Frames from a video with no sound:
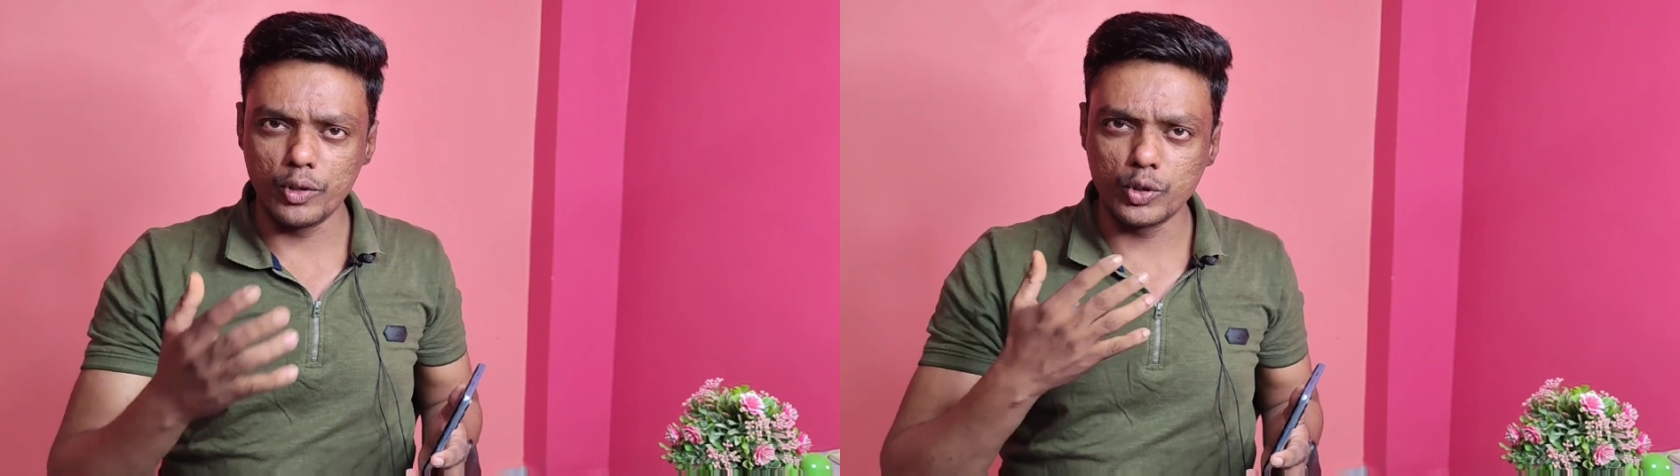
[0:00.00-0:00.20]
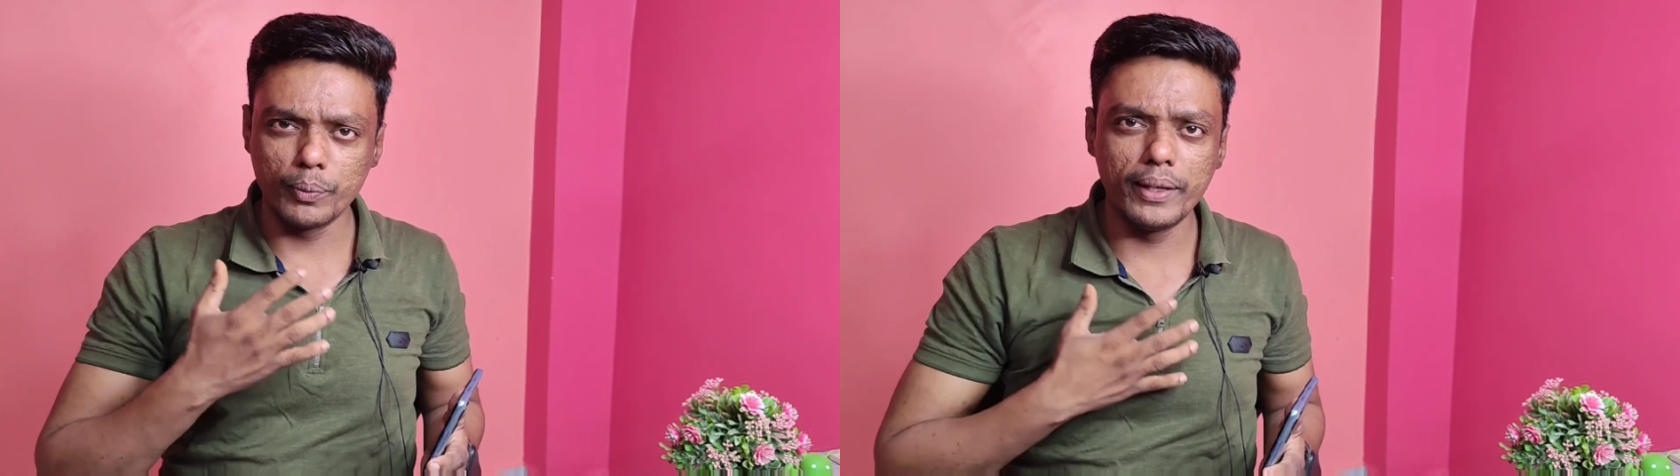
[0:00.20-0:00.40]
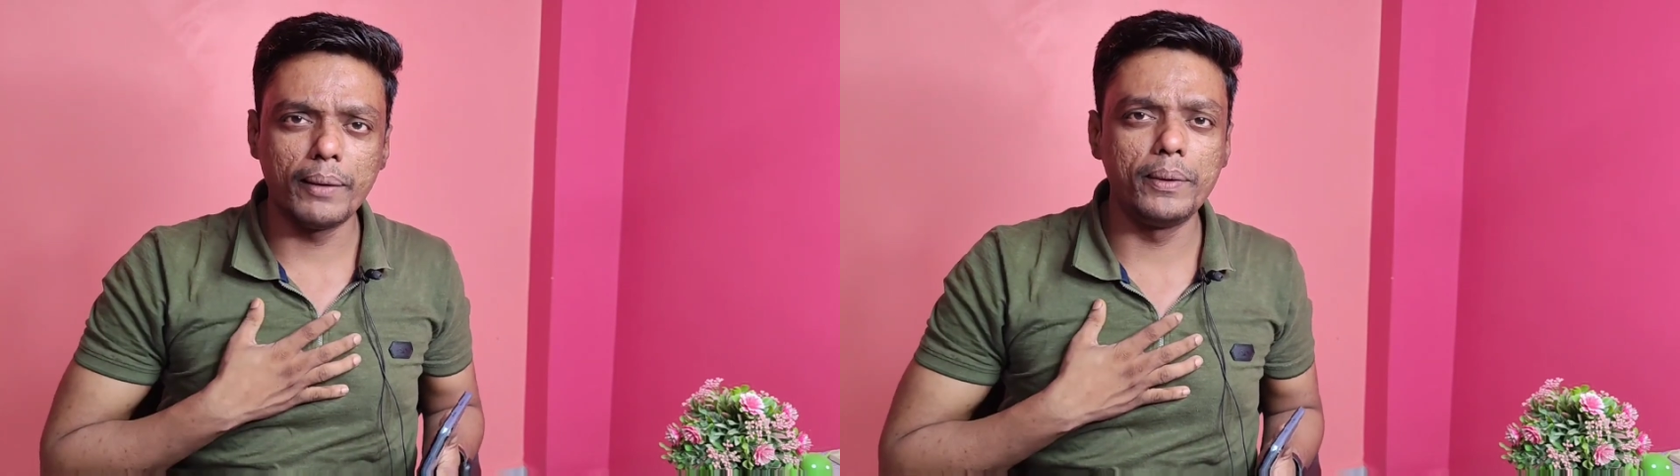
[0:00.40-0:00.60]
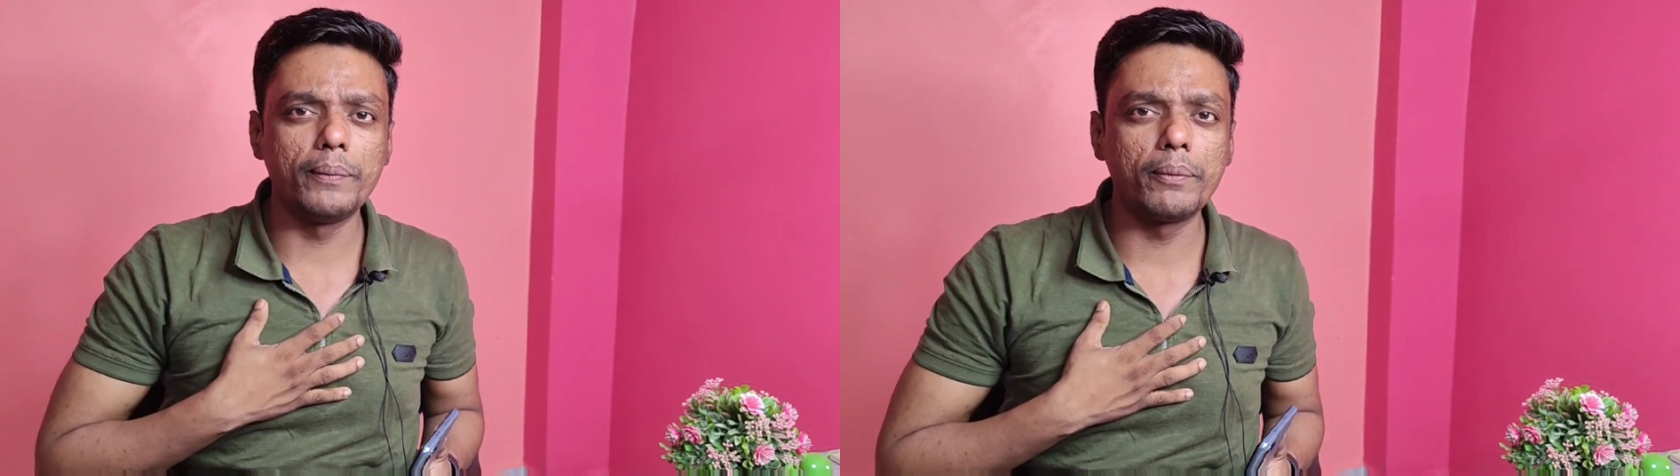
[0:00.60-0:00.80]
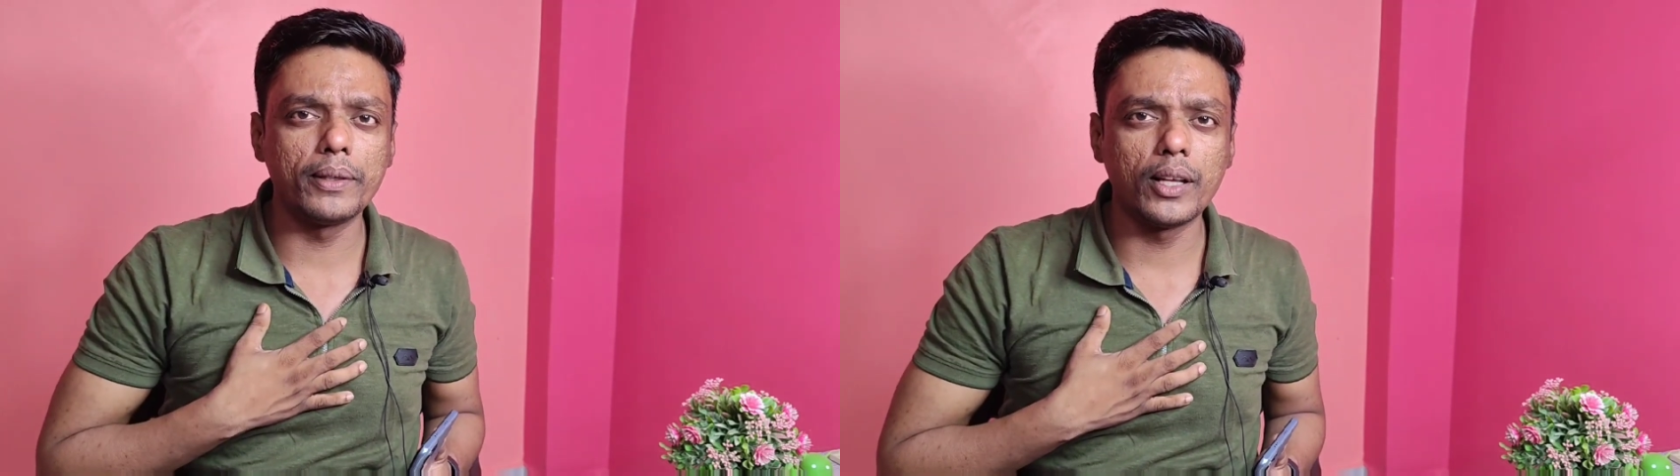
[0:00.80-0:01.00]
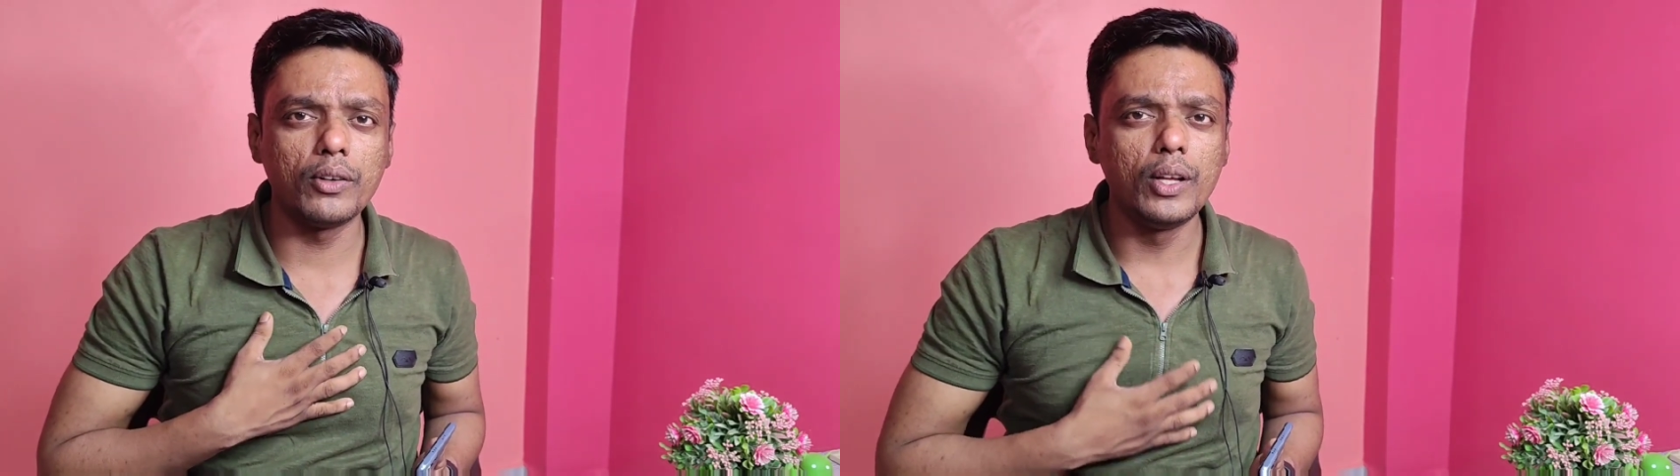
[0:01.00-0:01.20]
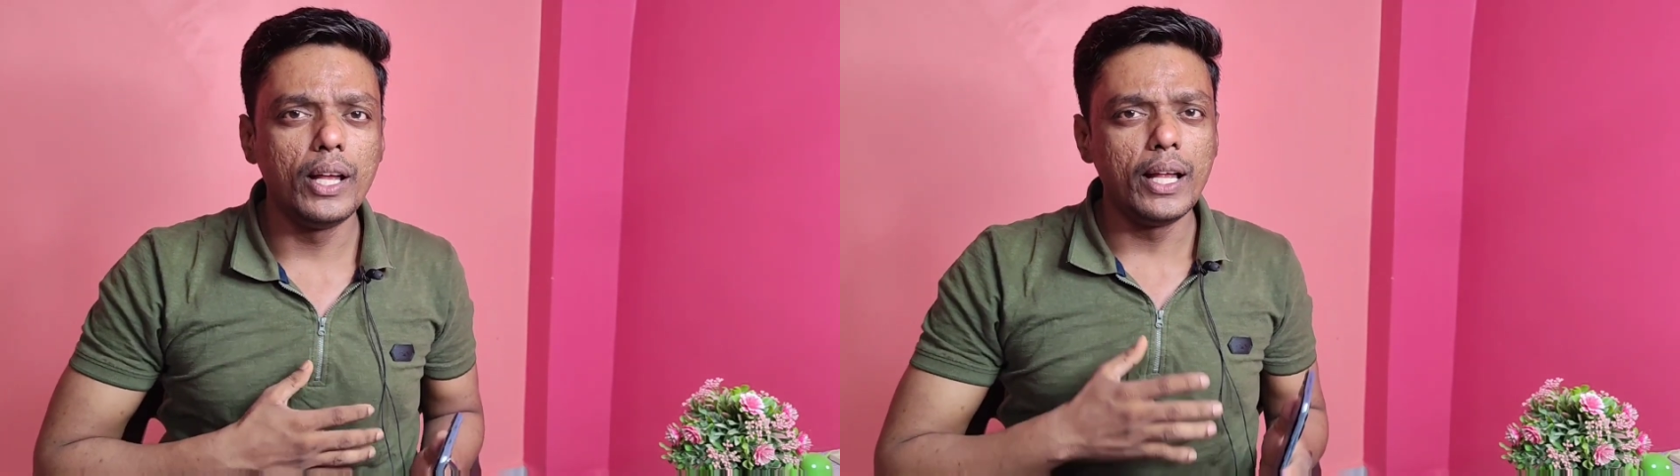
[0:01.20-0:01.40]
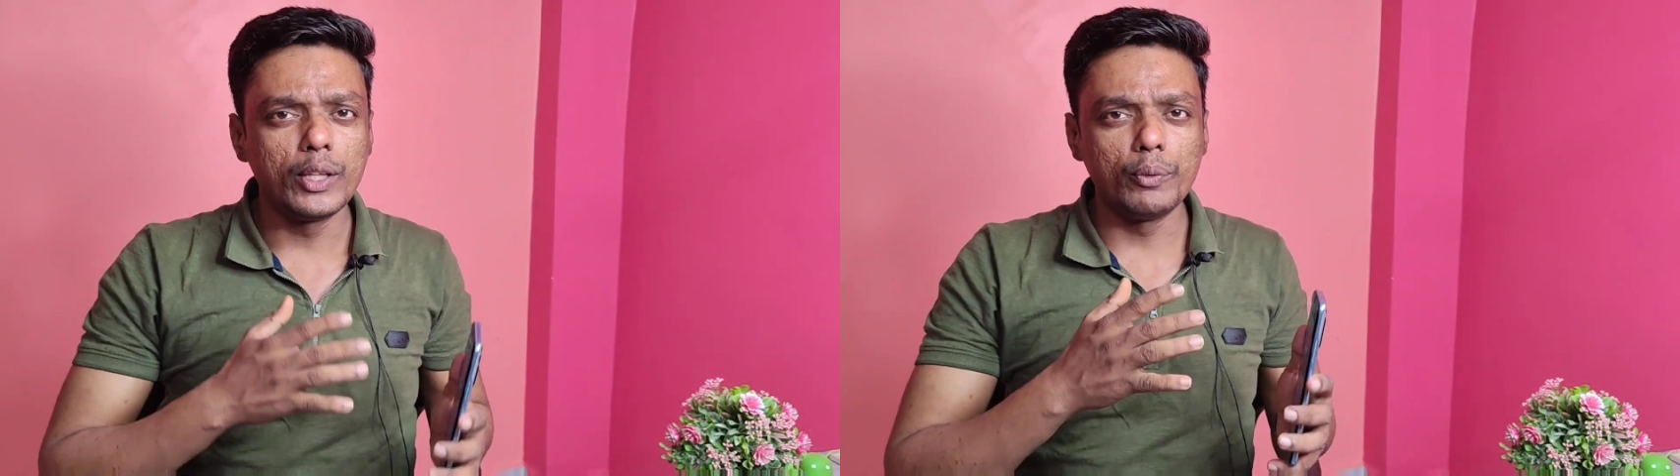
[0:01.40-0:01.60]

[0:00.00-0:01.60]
और दोस्तों मैं अपनी बात बताऊँ